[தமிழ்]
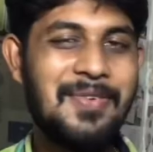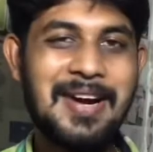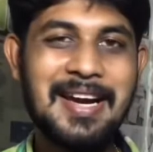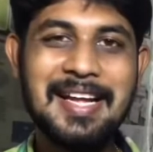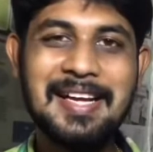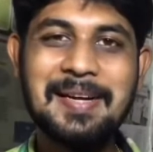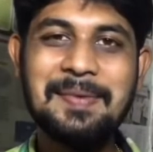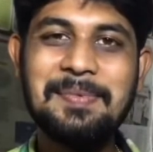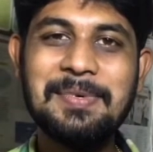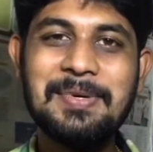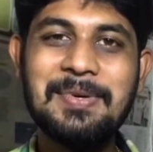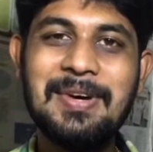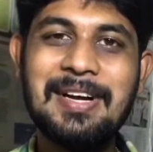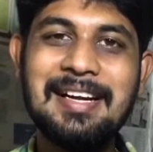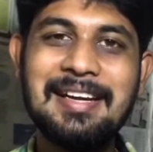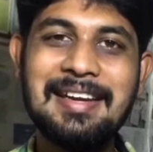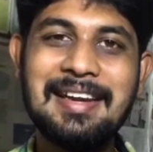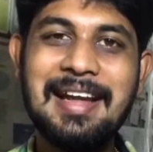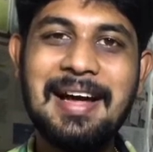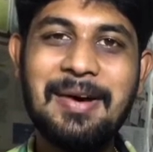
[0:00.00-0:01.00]
வணக்கம் டு
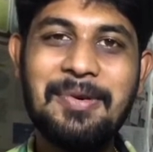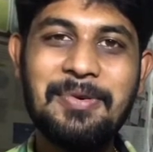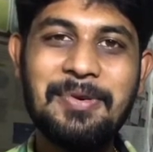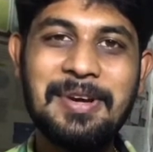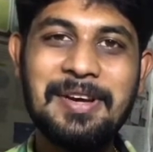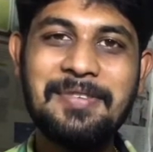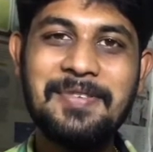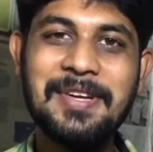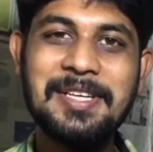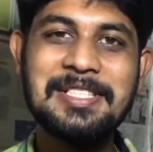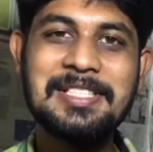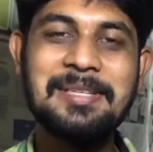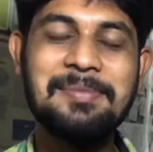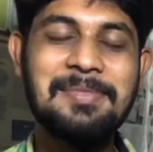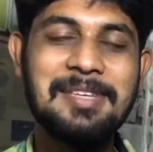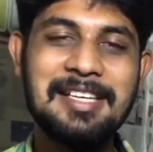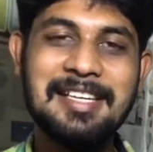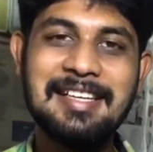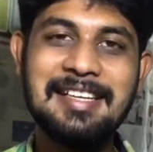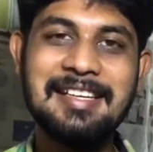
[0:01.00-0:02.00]
ஆல் நான் உங்கள் விஜய்
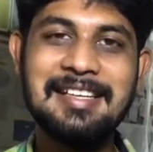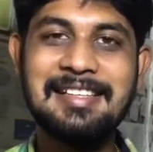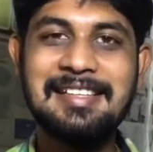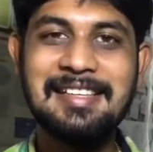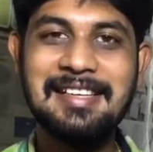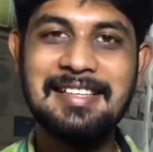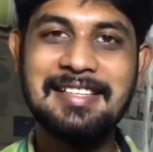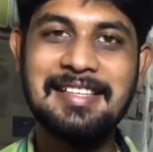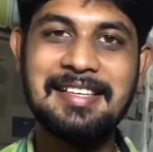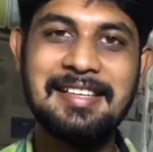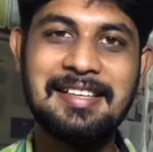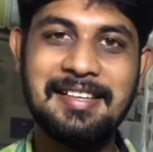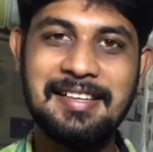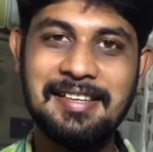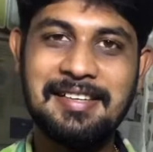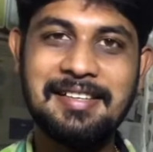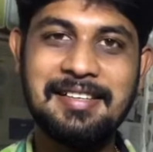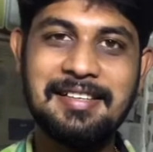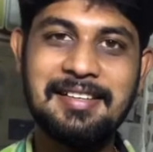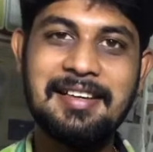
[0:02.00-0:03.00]
மணி இது லிசன்
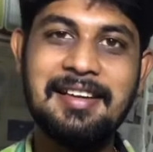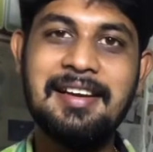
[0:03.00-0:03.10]
ஹியர்